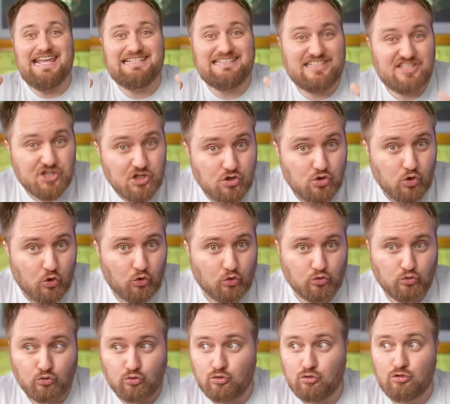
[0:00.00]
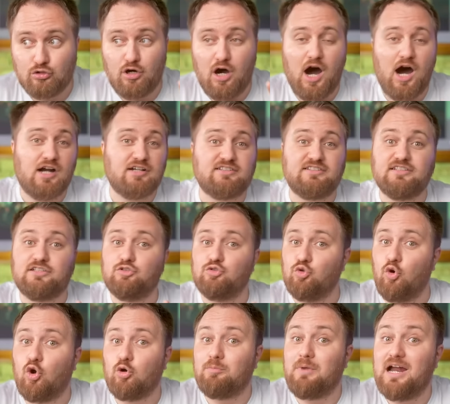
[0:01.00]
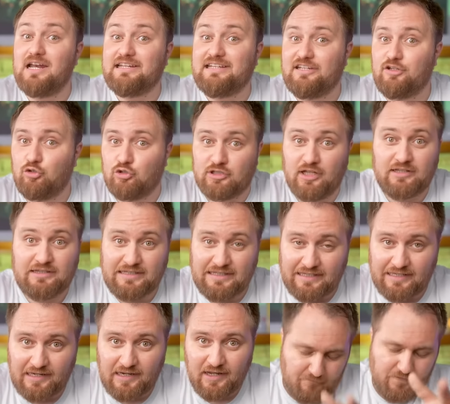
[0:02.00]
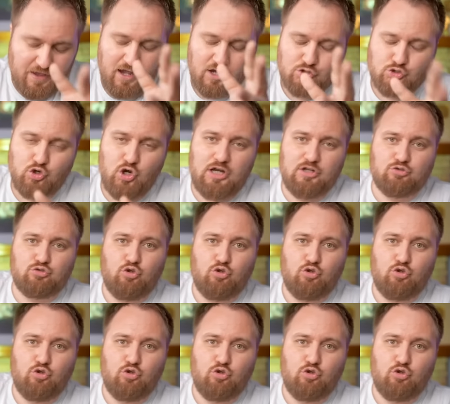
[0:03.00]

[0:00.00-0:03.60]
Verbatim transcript: ezici çoğunluğu artık normal kiloda değil. Veya şöyle